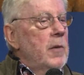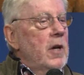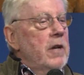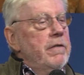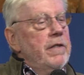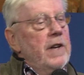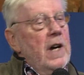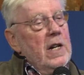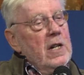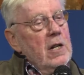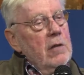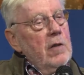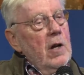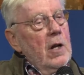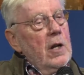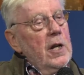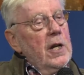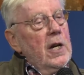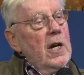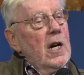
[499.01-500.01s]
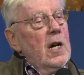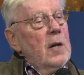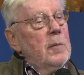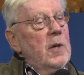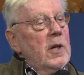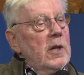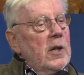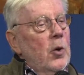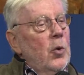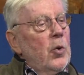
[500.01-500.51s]
Mein Vater war Lehrer,
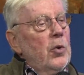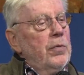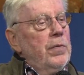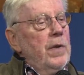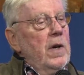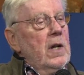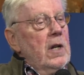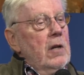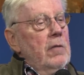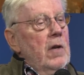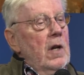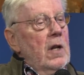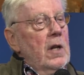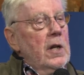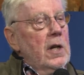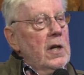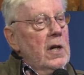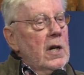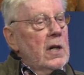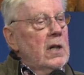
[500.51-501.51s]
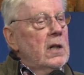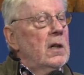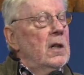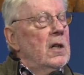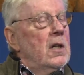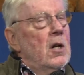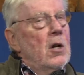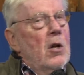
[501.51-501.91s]
mein Großvater war Lehrer.